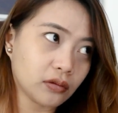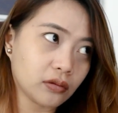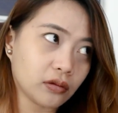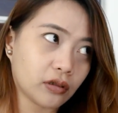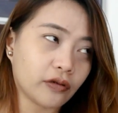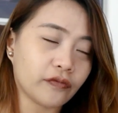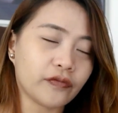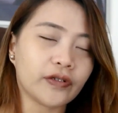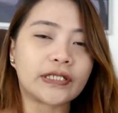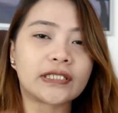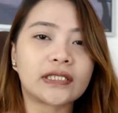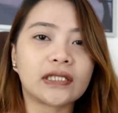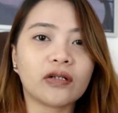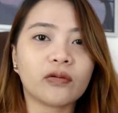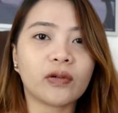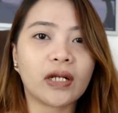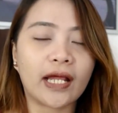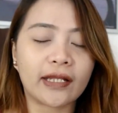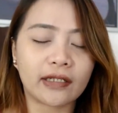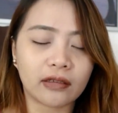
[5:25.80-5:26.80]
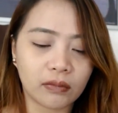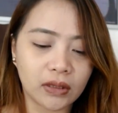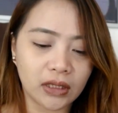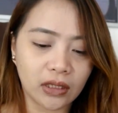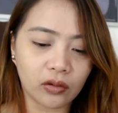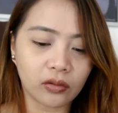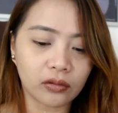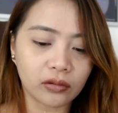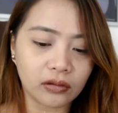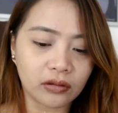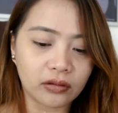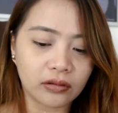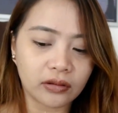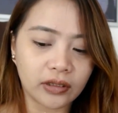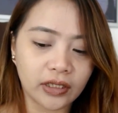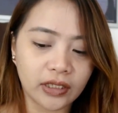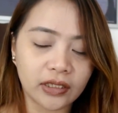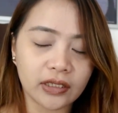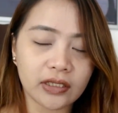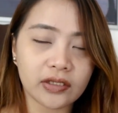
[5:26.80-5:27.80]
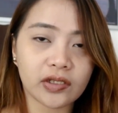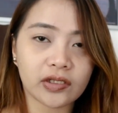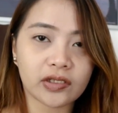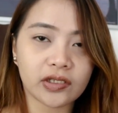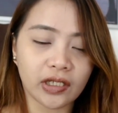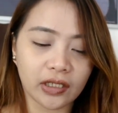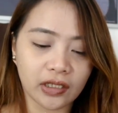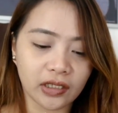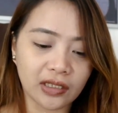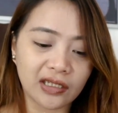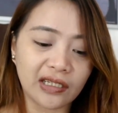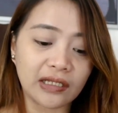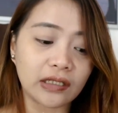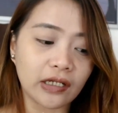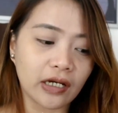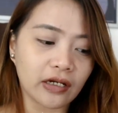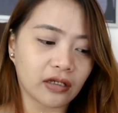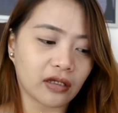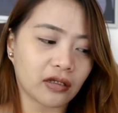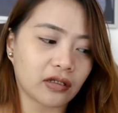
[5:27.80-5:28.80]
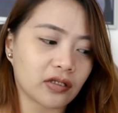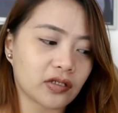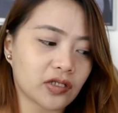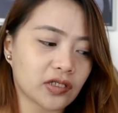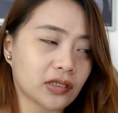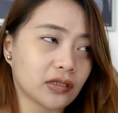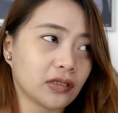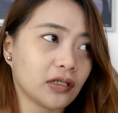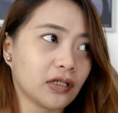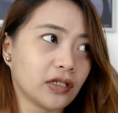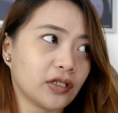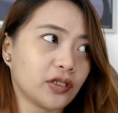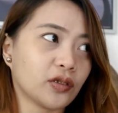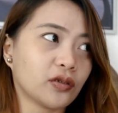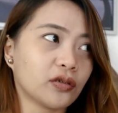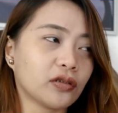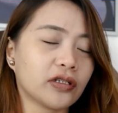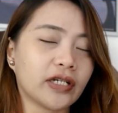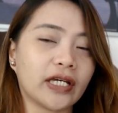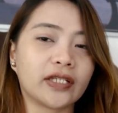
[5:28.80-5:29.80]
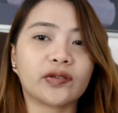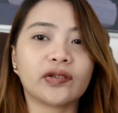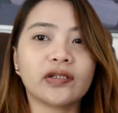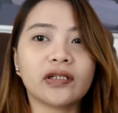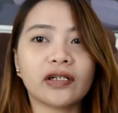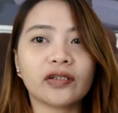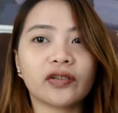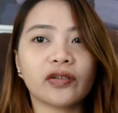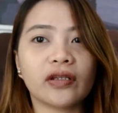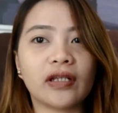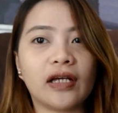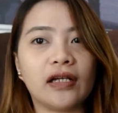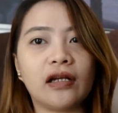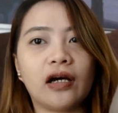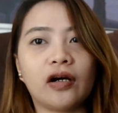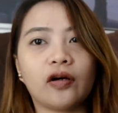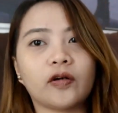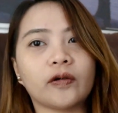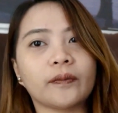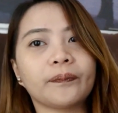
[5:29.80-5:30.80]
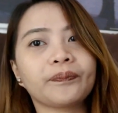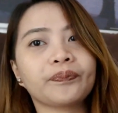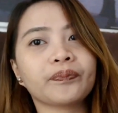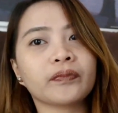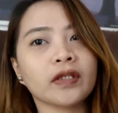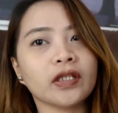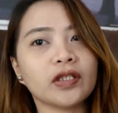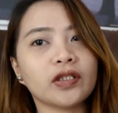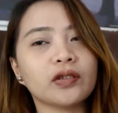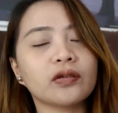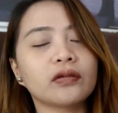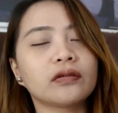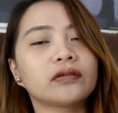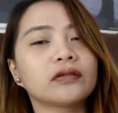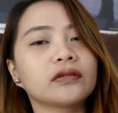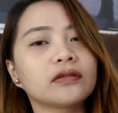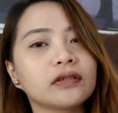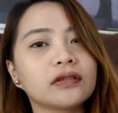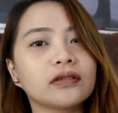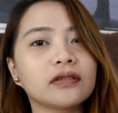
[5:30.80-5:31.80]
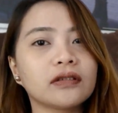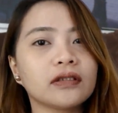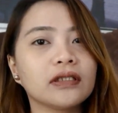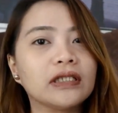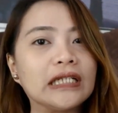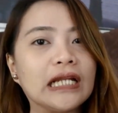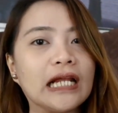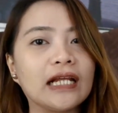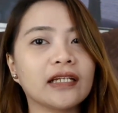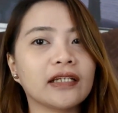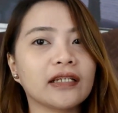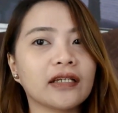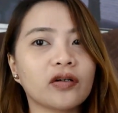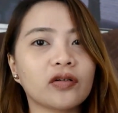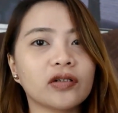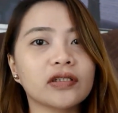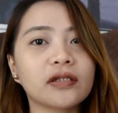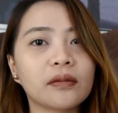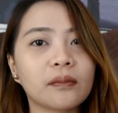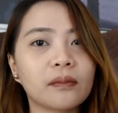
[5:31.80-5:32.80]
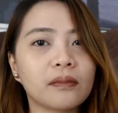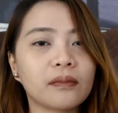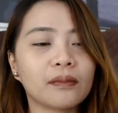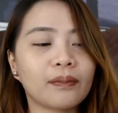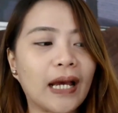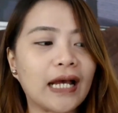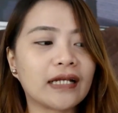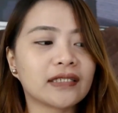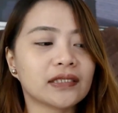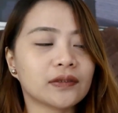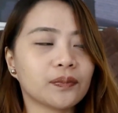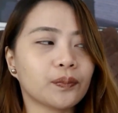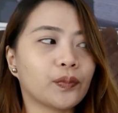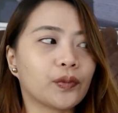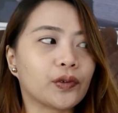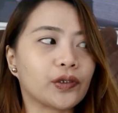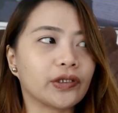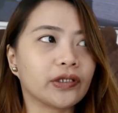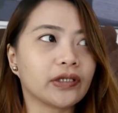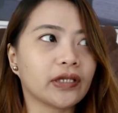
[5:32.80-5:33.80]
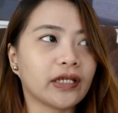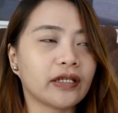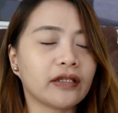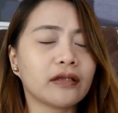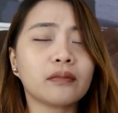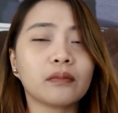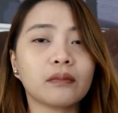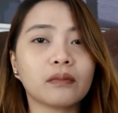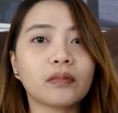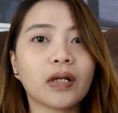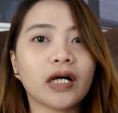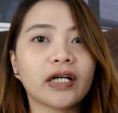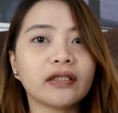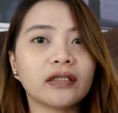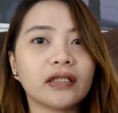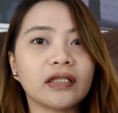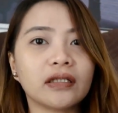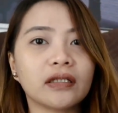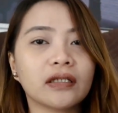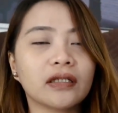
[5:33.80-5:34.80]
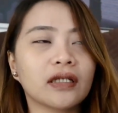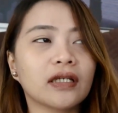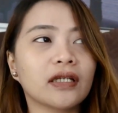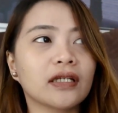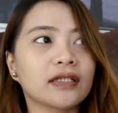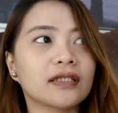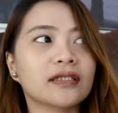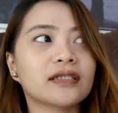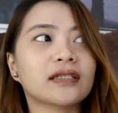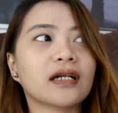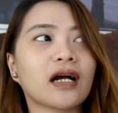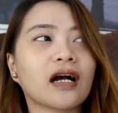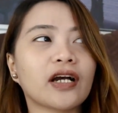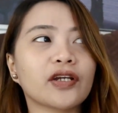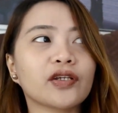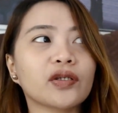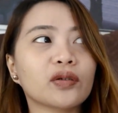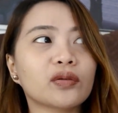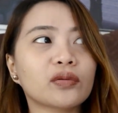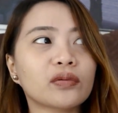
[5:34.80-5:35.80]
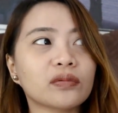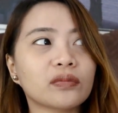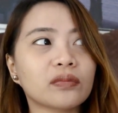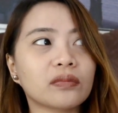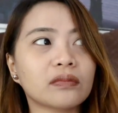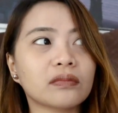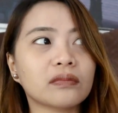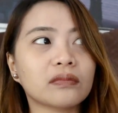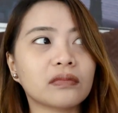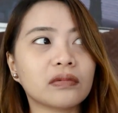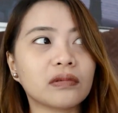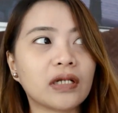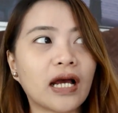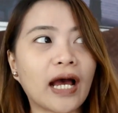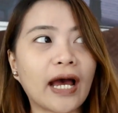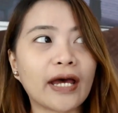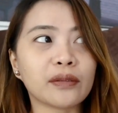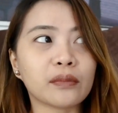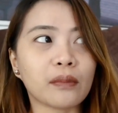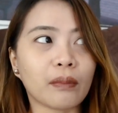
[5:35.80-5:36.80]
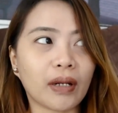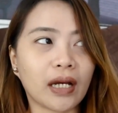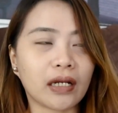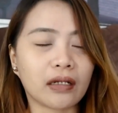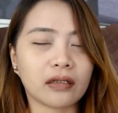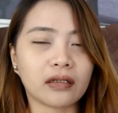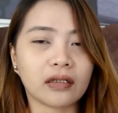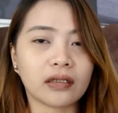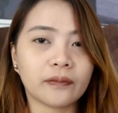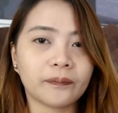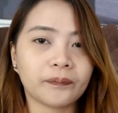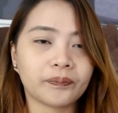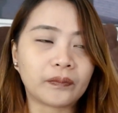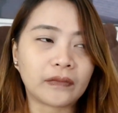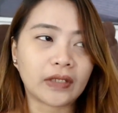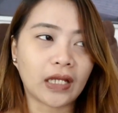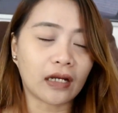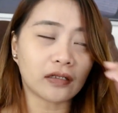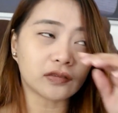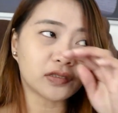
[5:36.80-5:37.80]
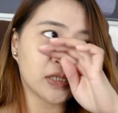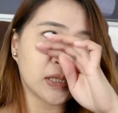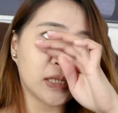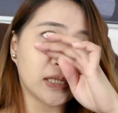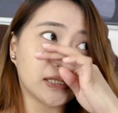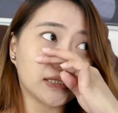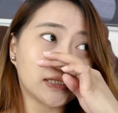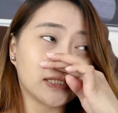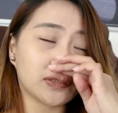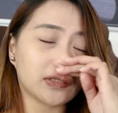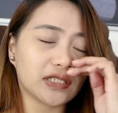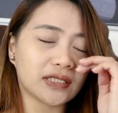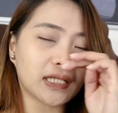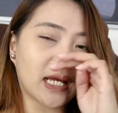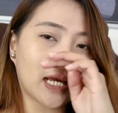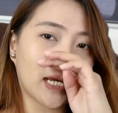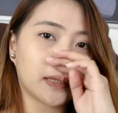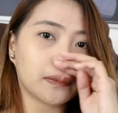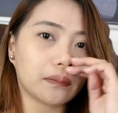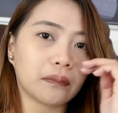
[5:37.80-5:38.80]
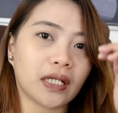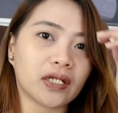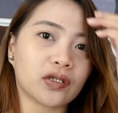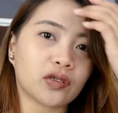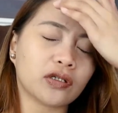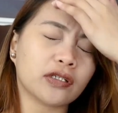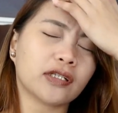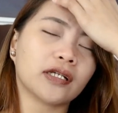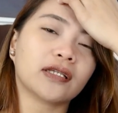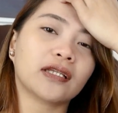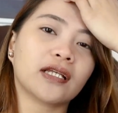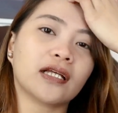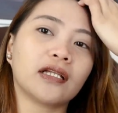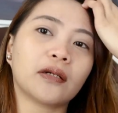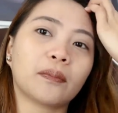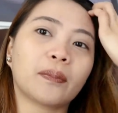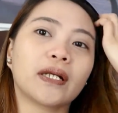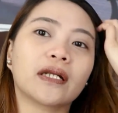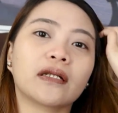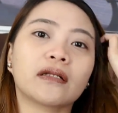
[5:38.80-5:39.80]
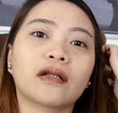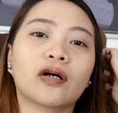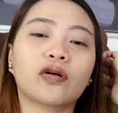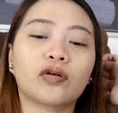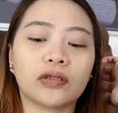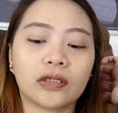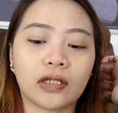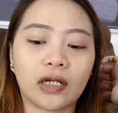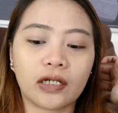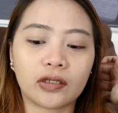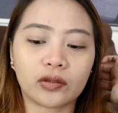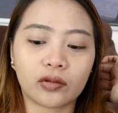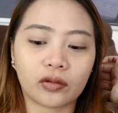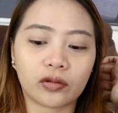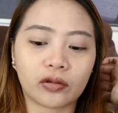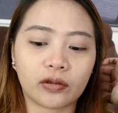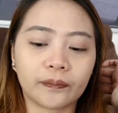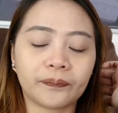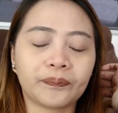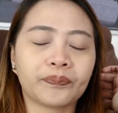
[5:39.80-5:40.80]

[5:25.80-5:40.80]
obviously, wala naman akong i-check-in na luggage. Yung, ito lang yung dala ko. Yung nilalagyan ko ng passport and money. Saka yung handbag. Actually, do sa handbag ko, nagdala pa rin ako ng ano ko,